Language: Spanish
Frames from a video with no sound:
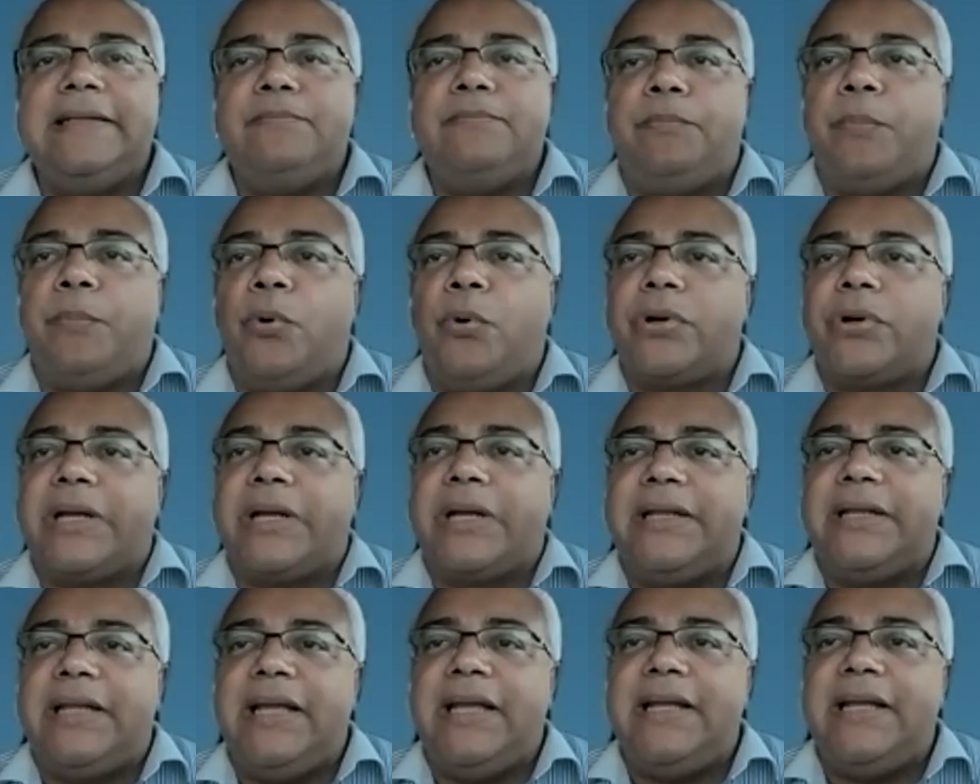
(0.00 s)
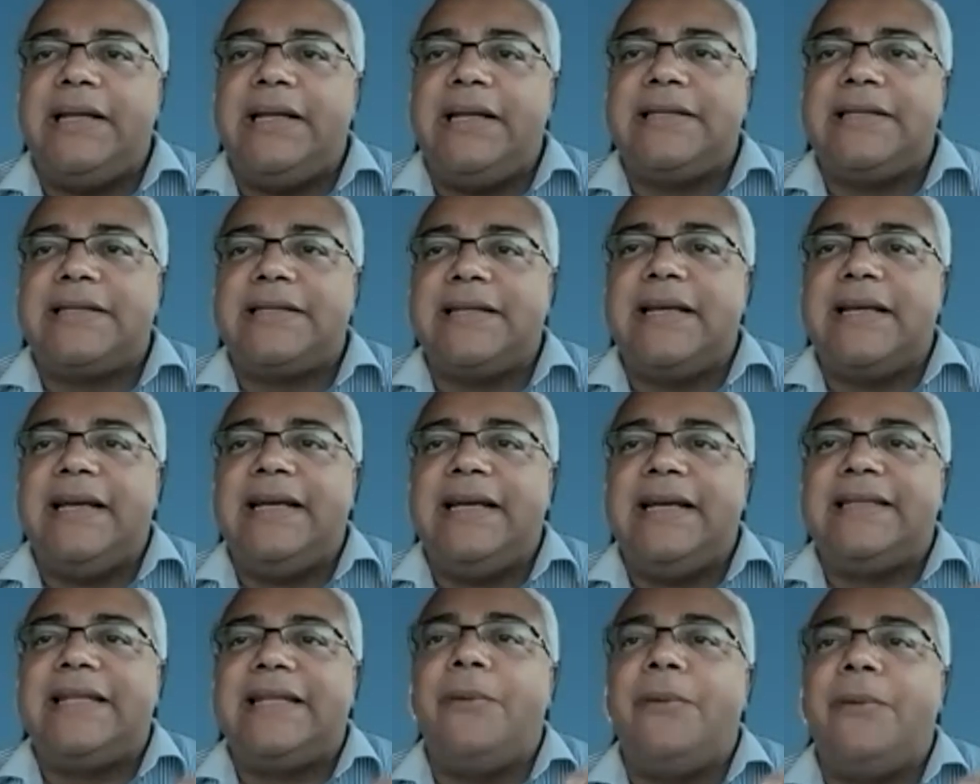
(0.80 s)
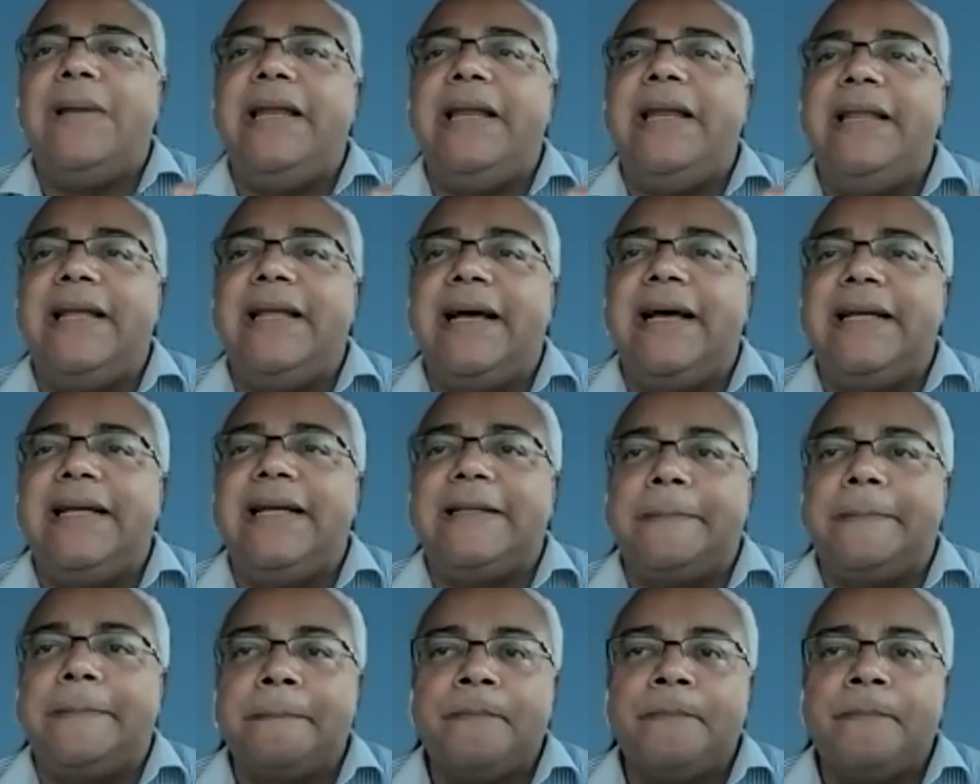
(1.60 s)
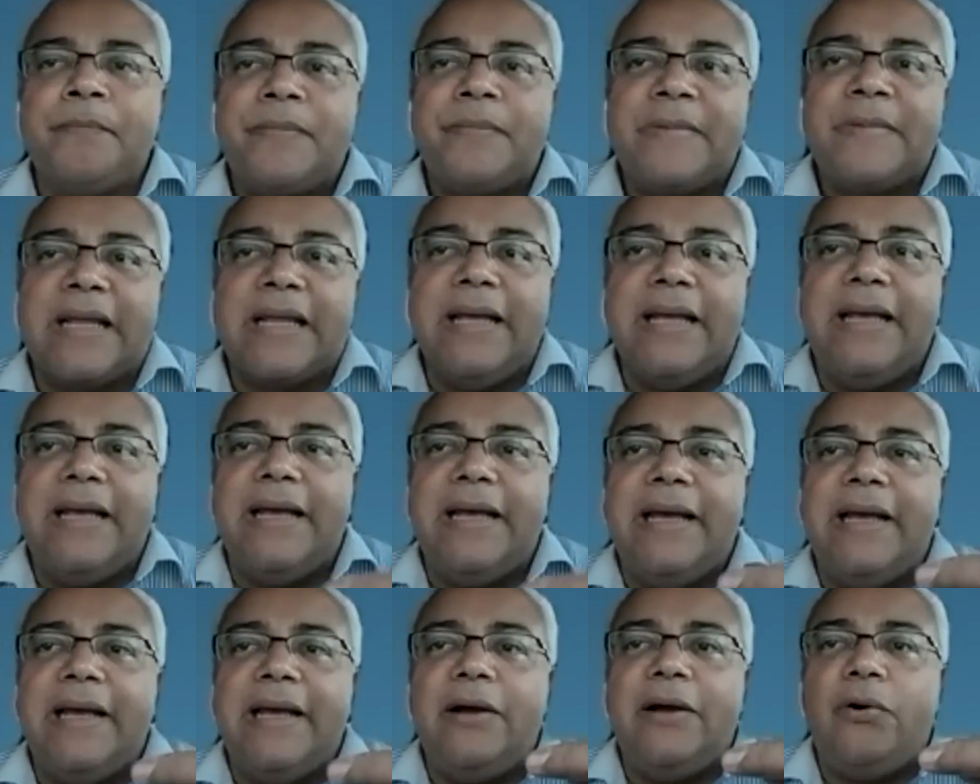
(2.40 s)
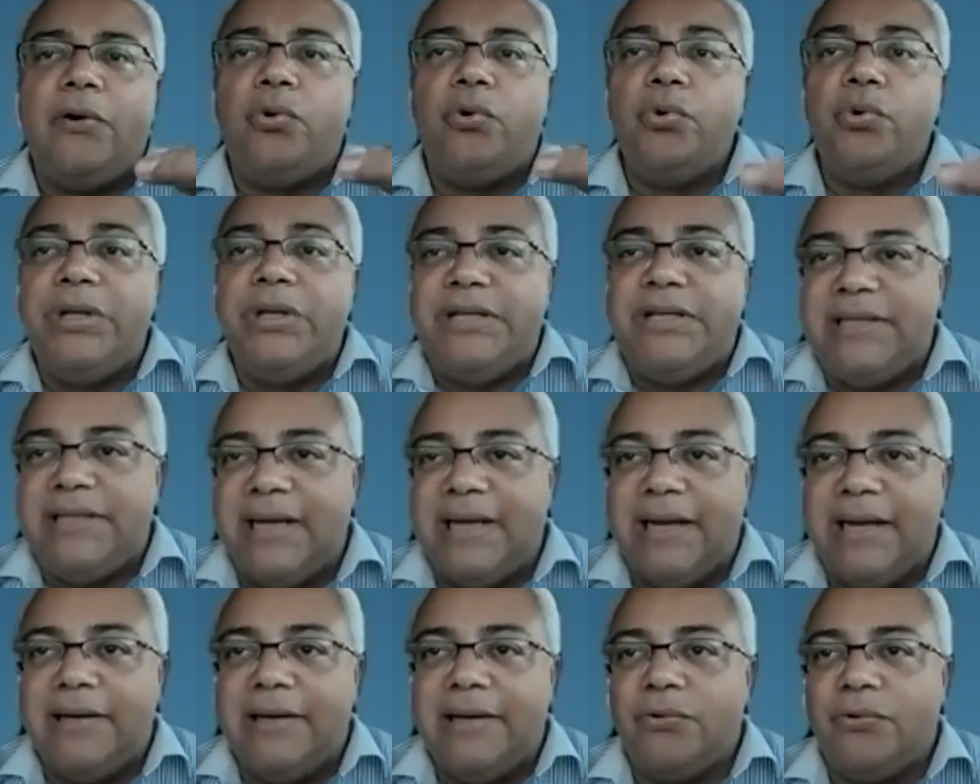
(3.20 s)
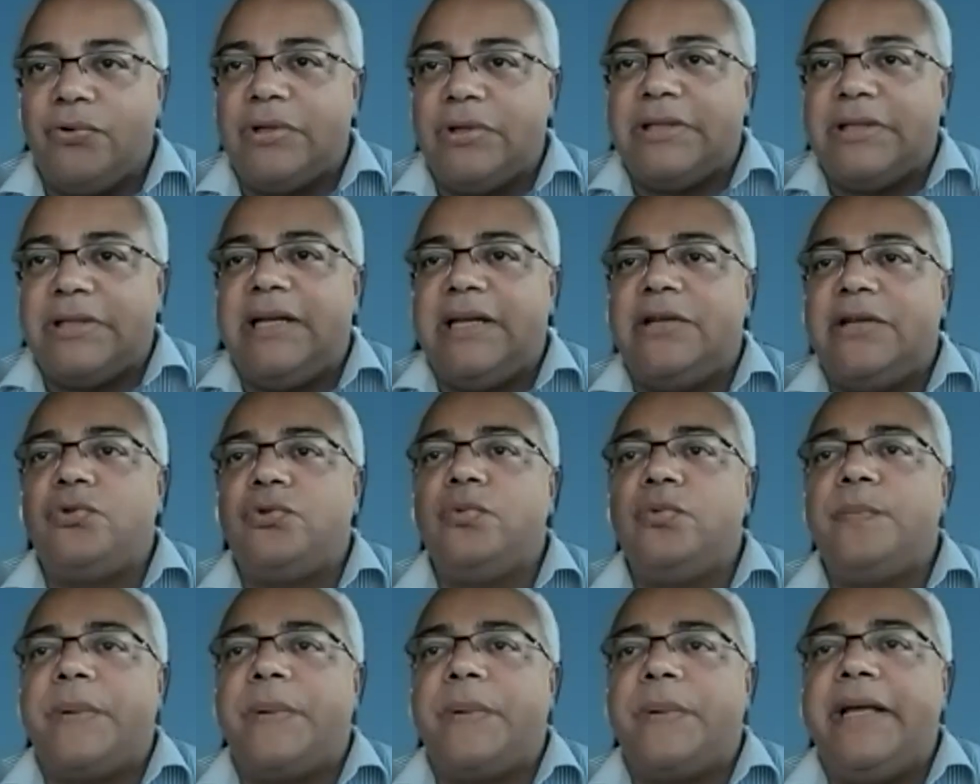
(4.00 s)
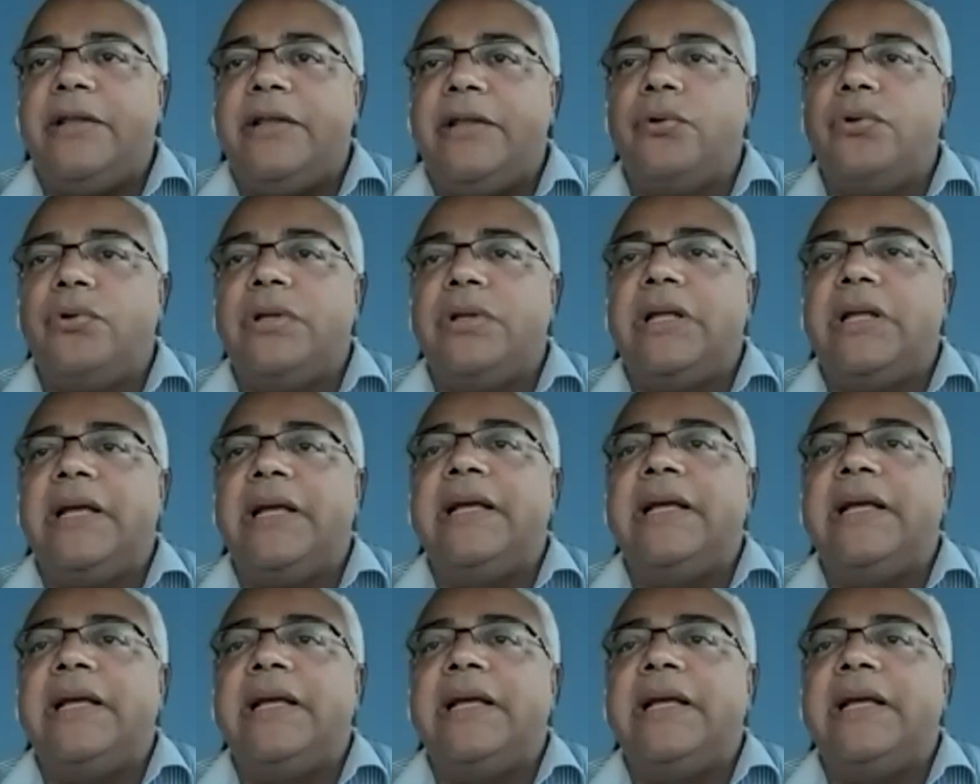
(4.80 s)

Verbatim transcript: porque tienes estabilidad eh, judicial, ¿no? que tienes un país donde